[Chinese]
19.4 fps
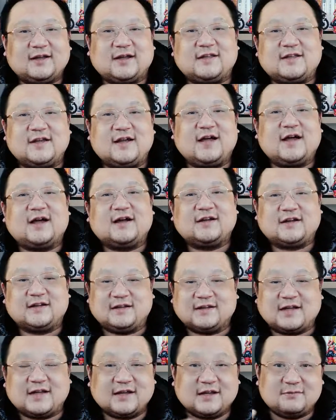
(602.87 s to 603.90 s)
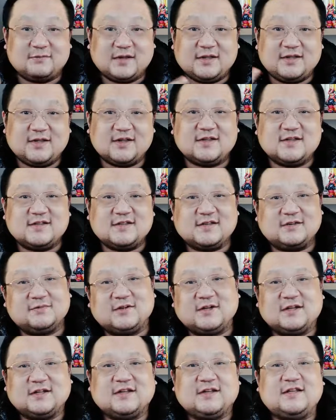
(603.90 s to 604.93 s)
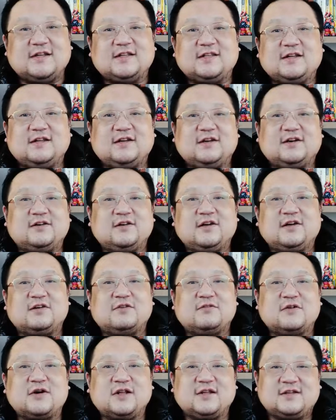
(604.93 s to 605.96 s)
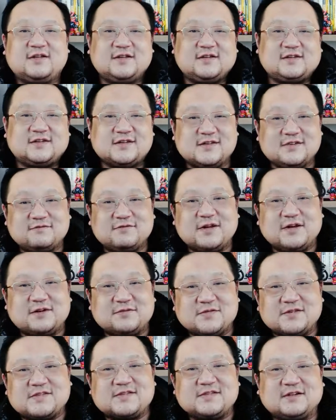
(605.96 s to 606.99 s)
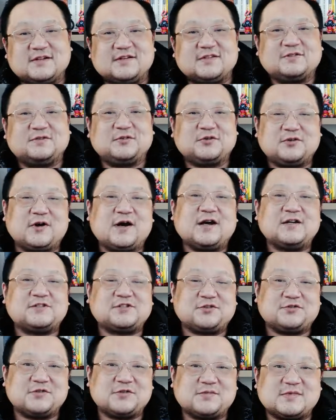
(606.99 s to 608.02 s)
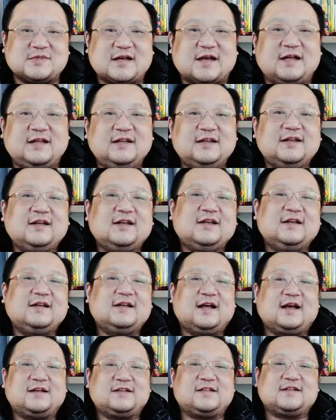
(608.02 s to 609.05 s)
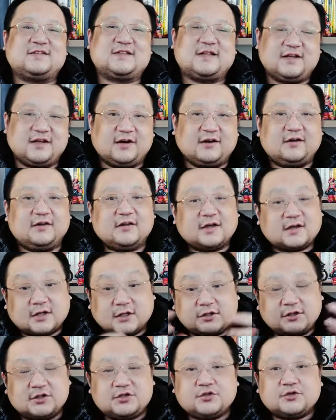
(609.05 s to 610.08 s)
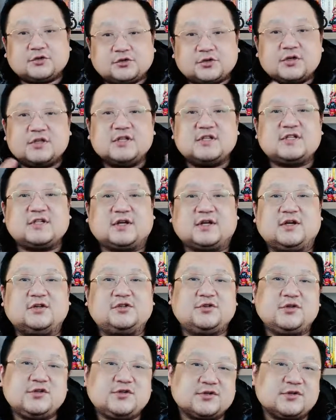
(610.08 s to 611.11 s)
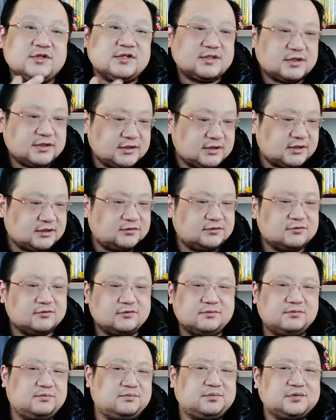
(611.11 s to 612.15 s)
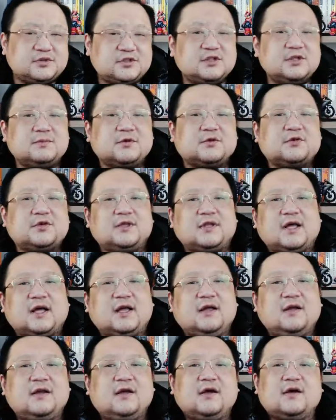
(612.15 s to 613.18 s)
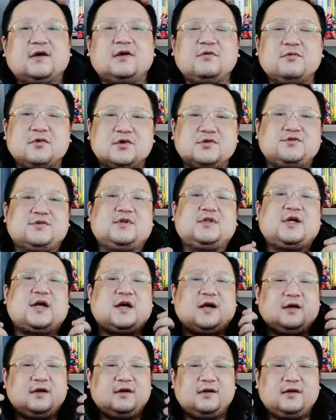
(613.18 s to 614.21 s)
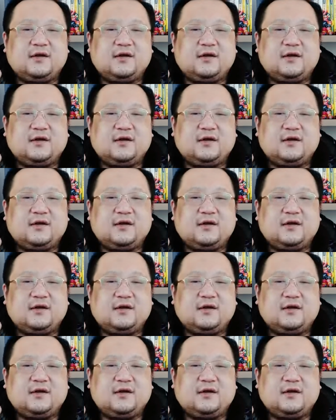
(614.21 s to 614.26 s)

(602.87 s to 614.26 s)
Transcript: 改天啊，可能看看明天的节目，和大家再聊聊我这为什么死了这么多啊，手这么残啊，这个再聊。那可是就是说，你想要追求一些热度，不是那么困难。可是我觉得啊，